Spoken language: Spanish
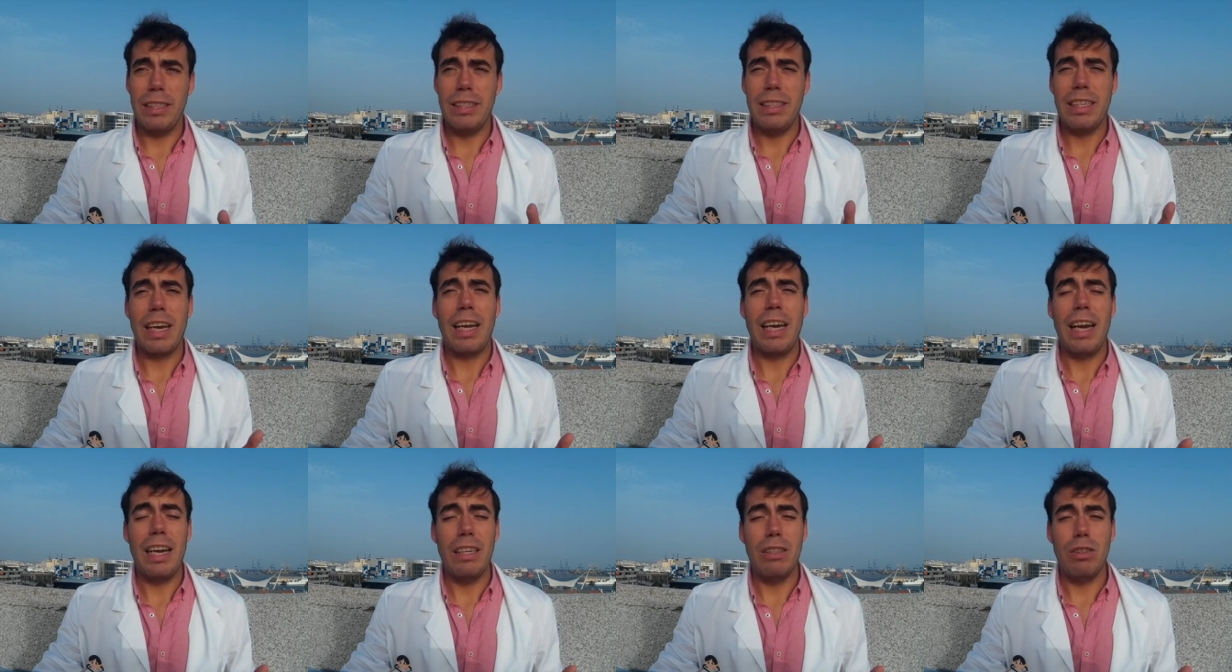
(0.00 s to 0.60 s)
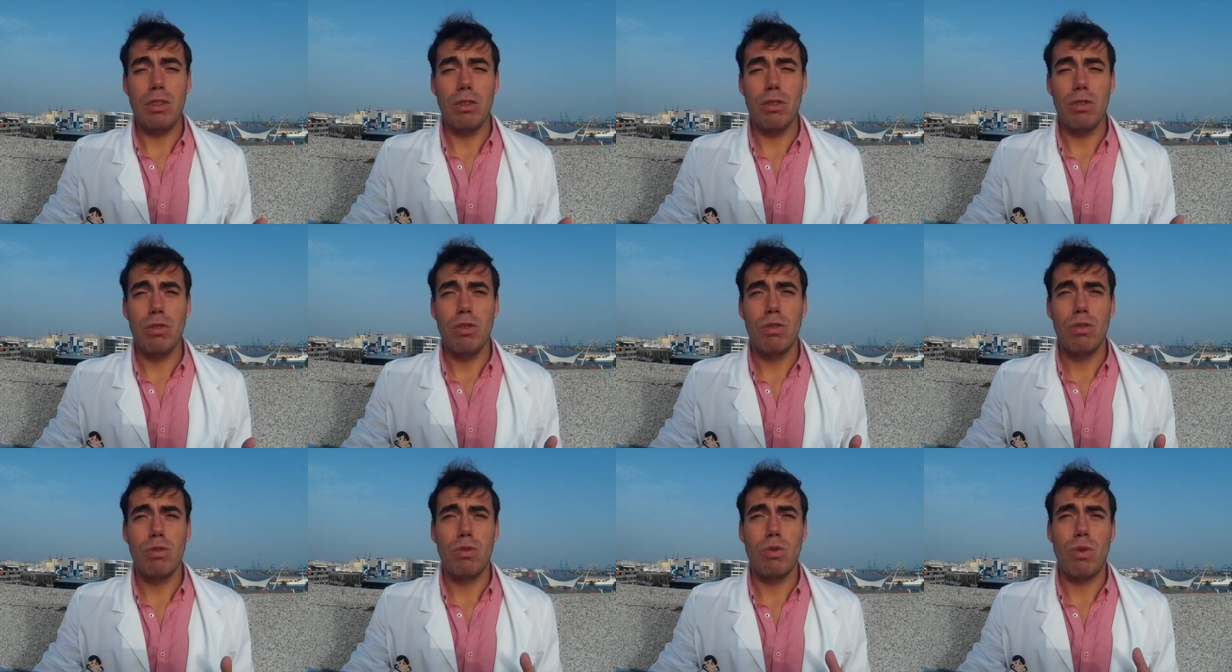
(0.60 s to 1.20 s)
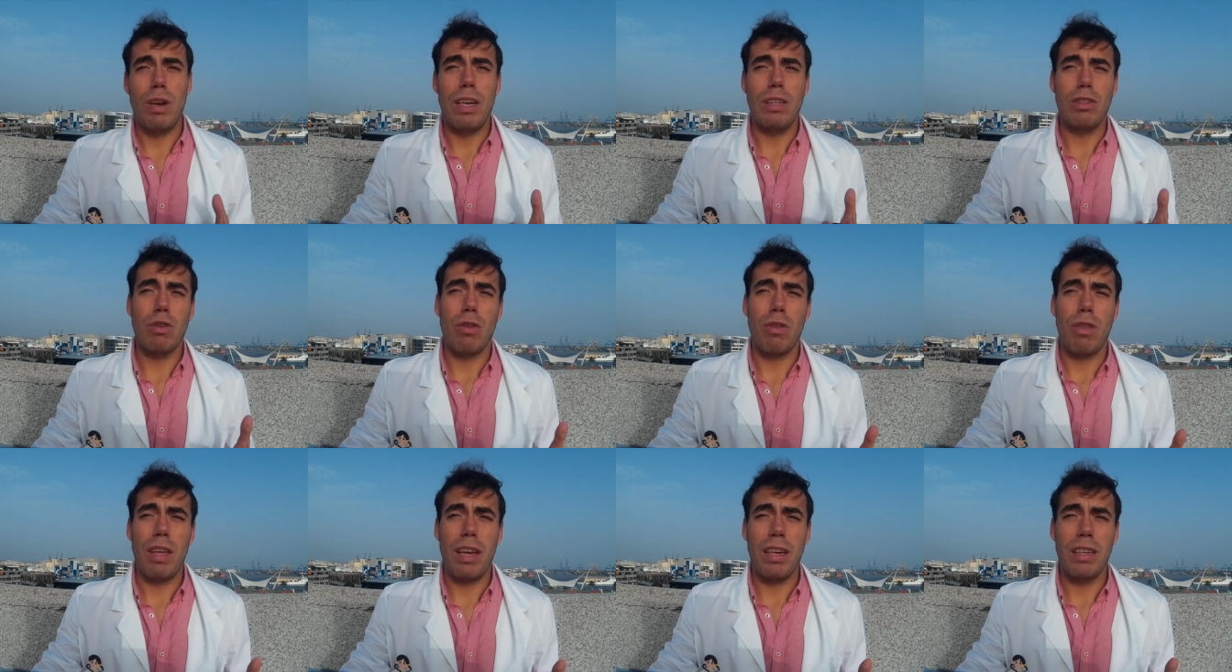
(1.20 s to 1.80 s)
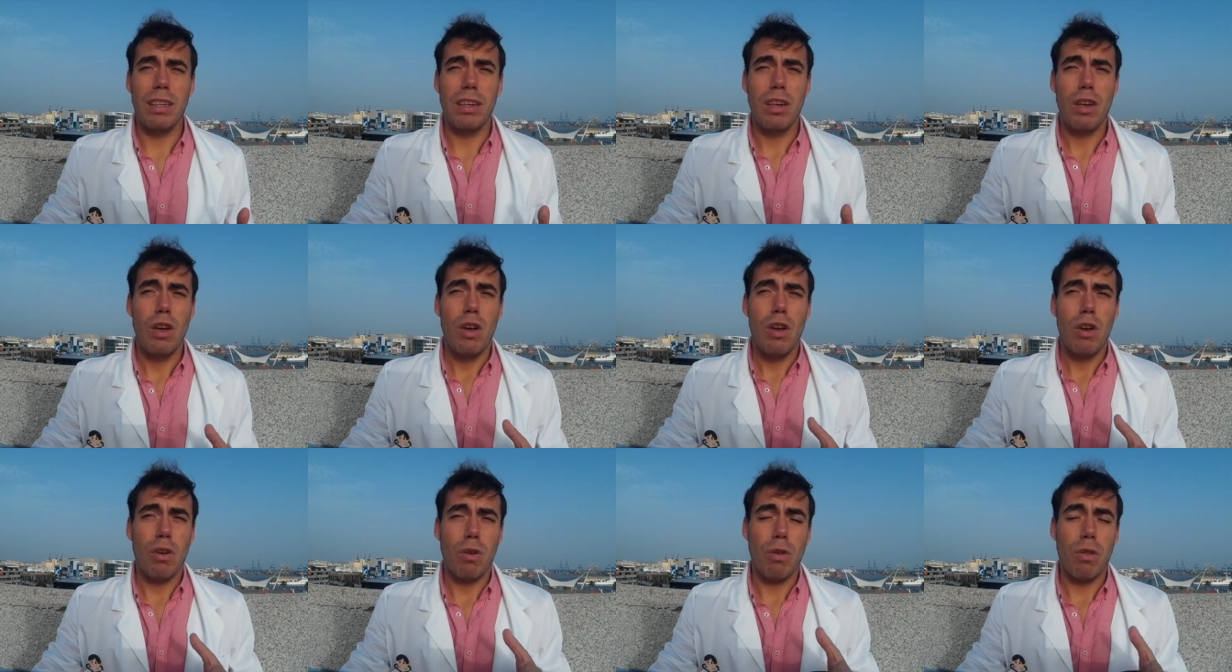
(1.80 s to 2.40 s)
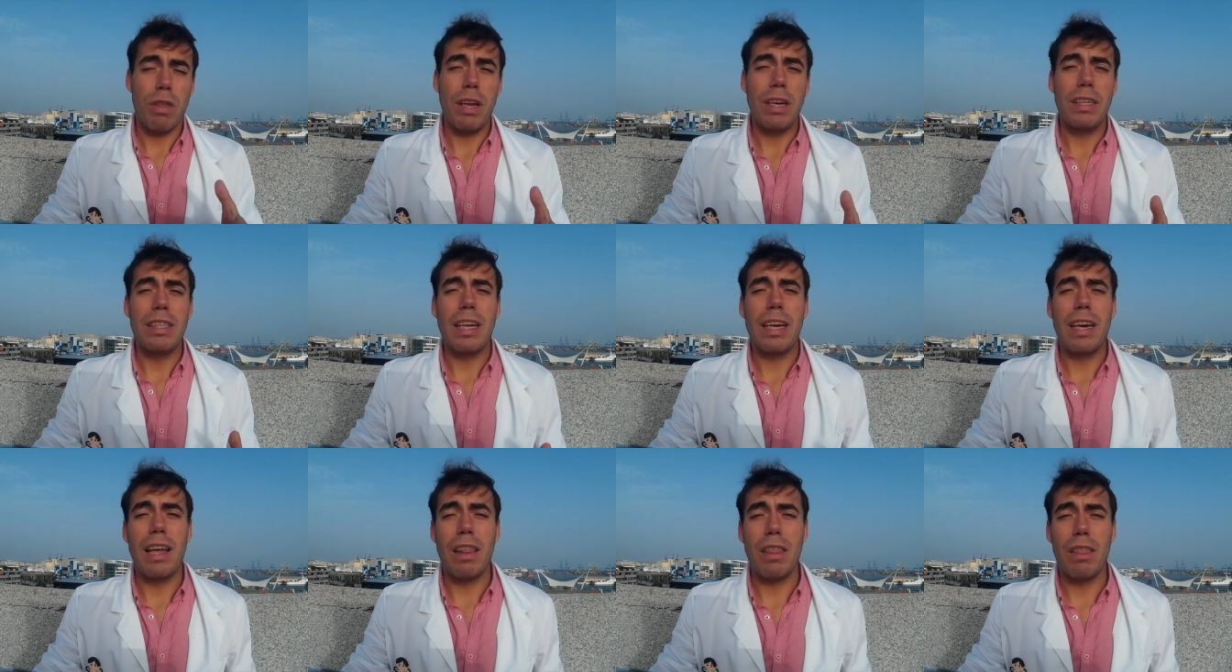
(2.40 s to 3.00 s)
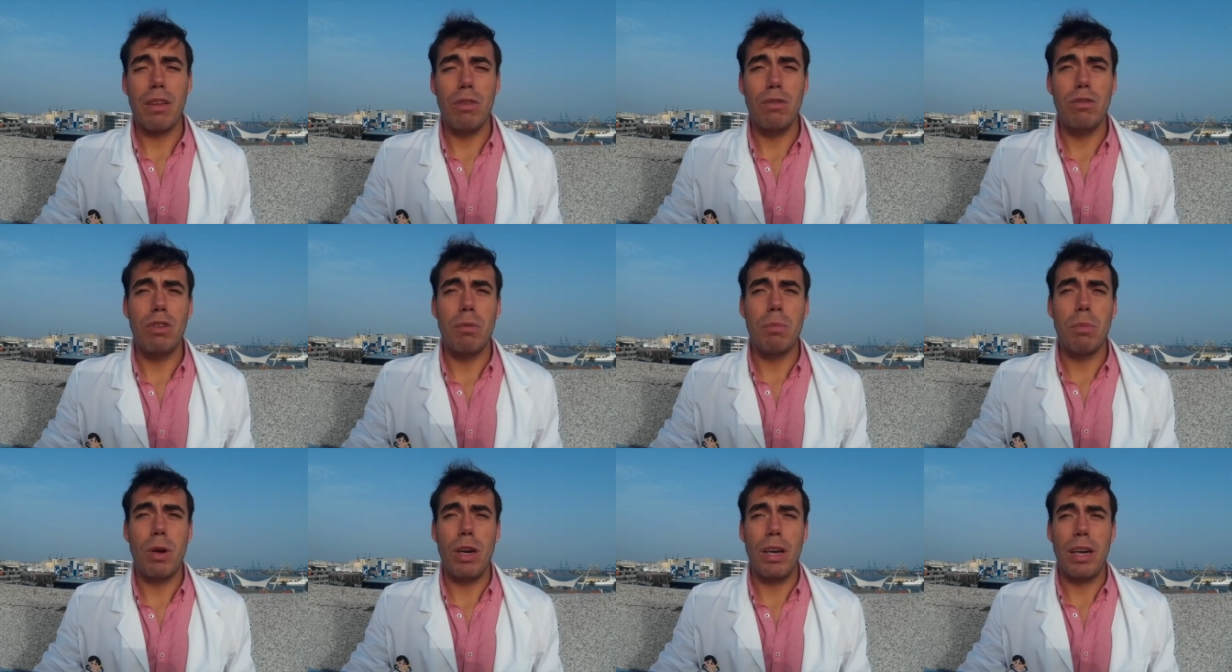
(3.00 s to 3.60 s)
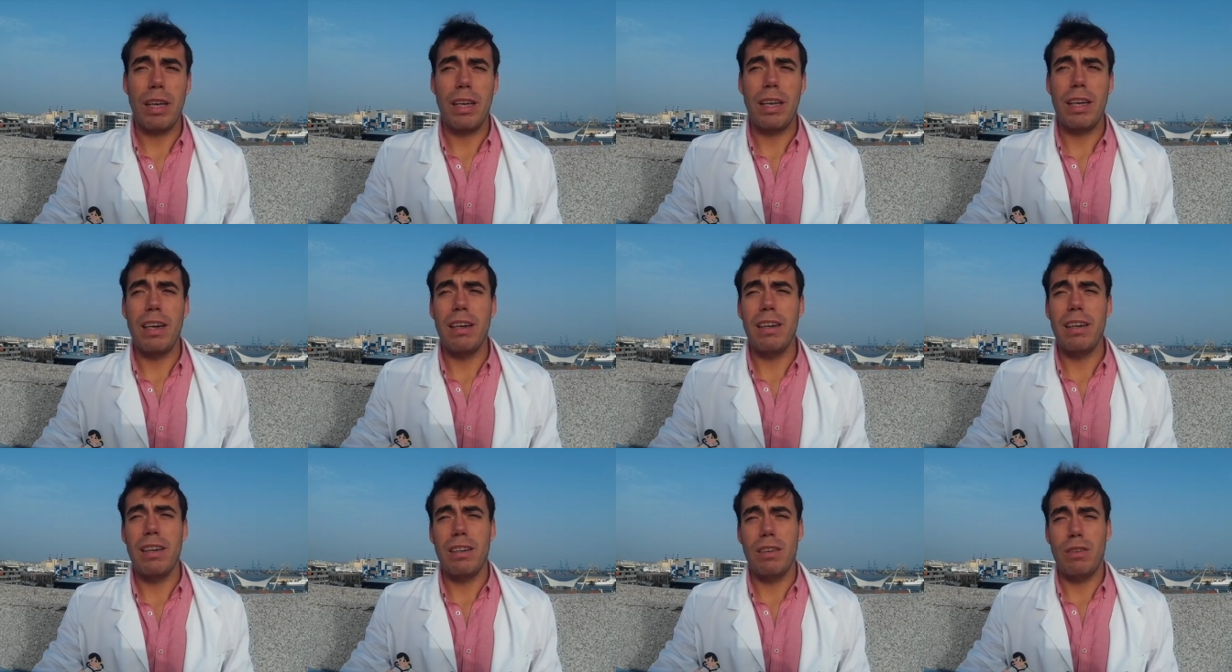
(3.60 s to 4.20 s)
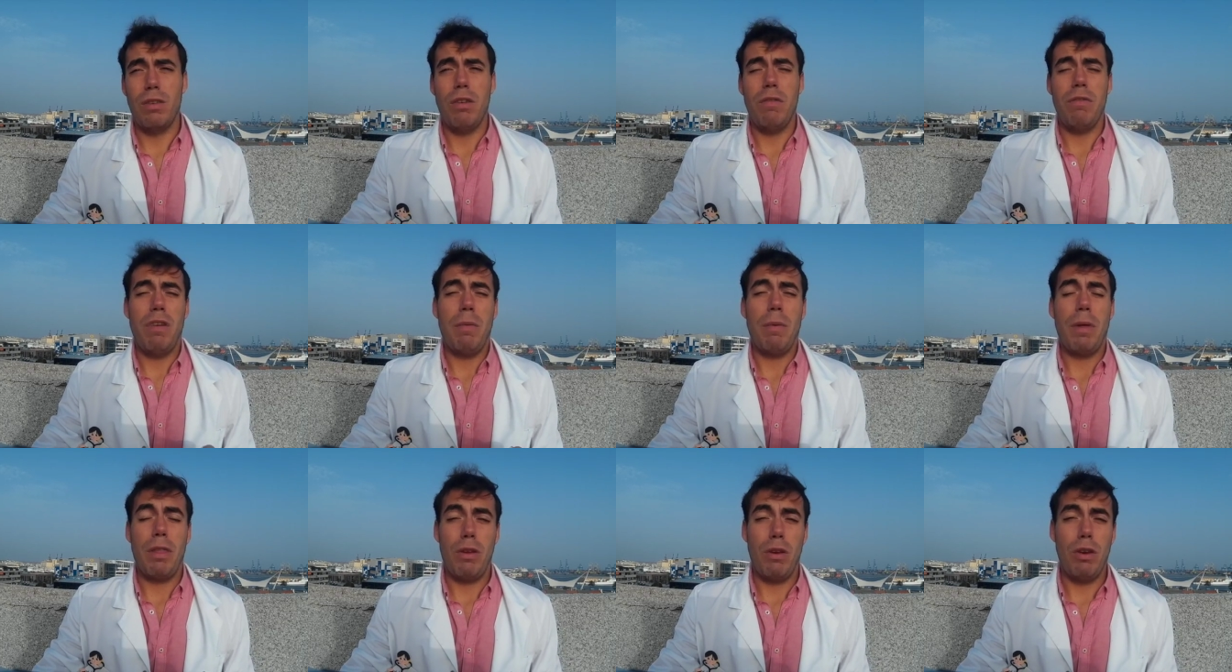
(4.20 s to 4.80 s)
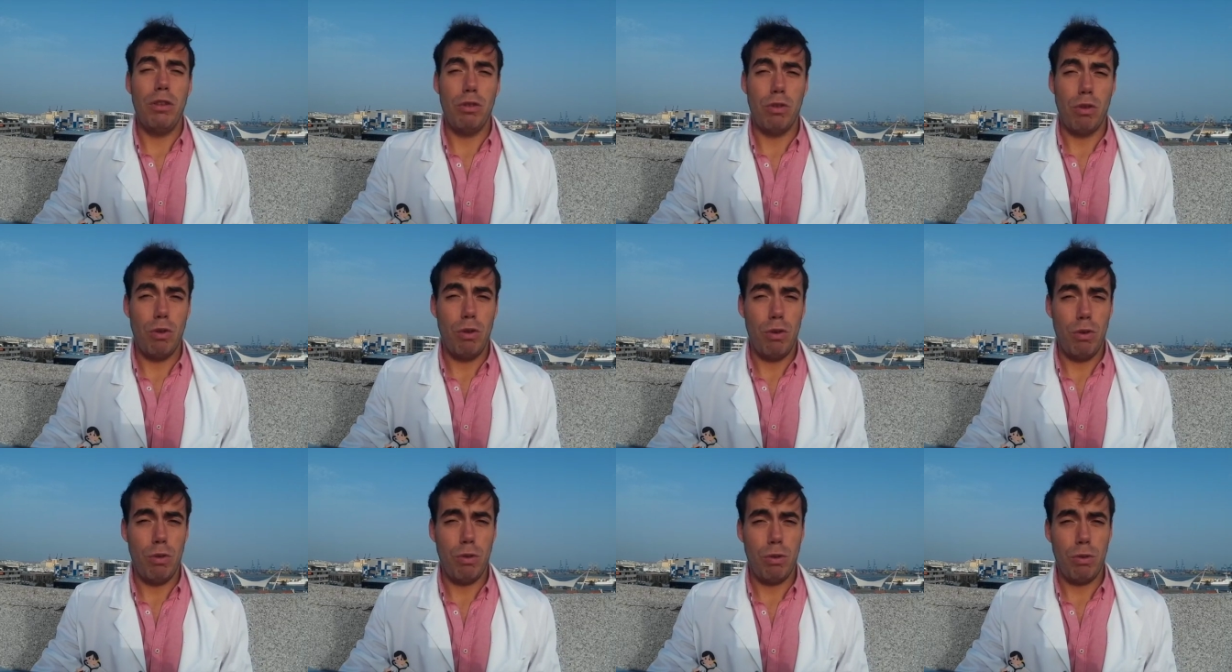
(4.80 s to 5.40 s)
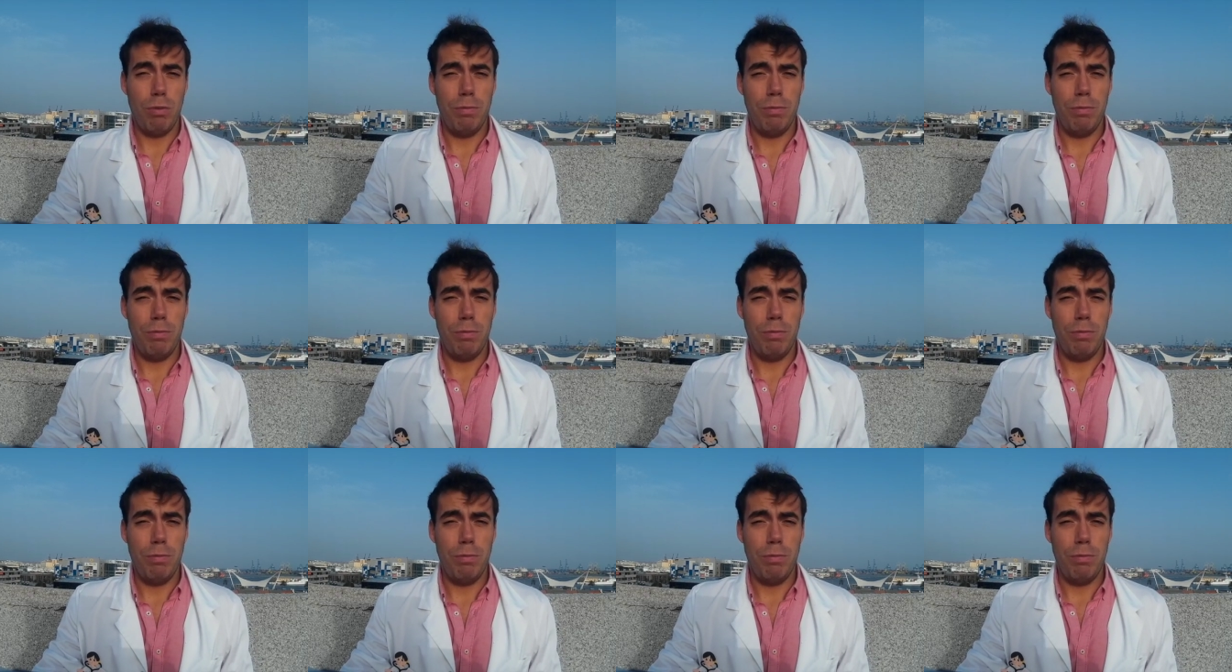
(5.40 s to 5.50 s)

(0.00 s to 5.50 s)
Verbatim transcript: ya que la lesión suele asociar con cierta reacción tipo alérgica con inflamación en todo el ojo.